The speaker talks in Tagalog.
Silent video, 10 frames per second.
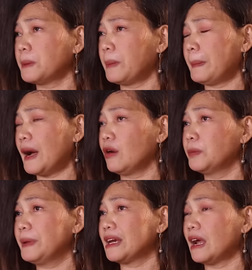
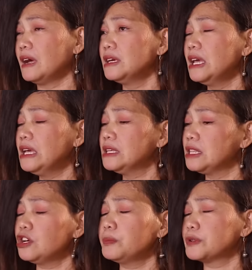pagpapa-opera,
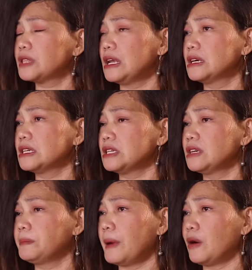hindi ko po talaga
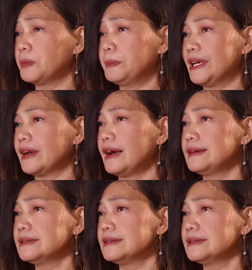siya napa-opera.